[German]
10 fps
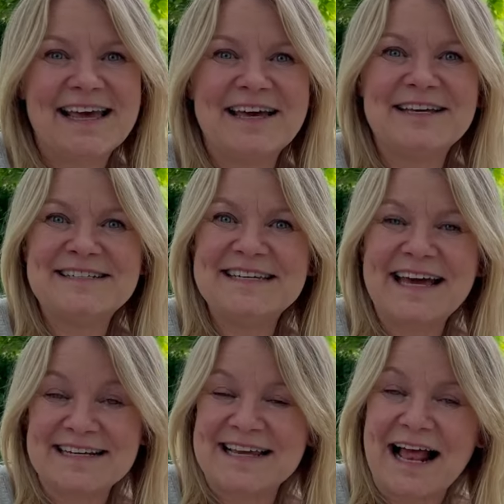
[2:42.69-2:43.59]
äh, die
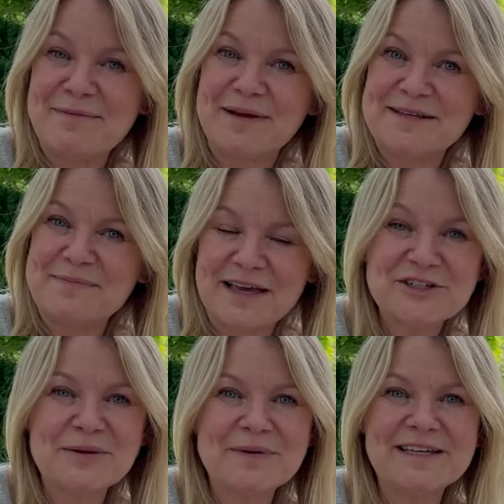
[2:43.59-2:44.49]
Katalpa, die
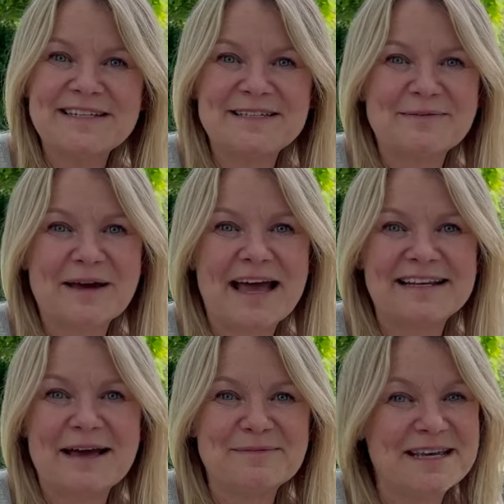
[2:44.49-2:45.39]
mehrstämmige, die ich im Garten habe,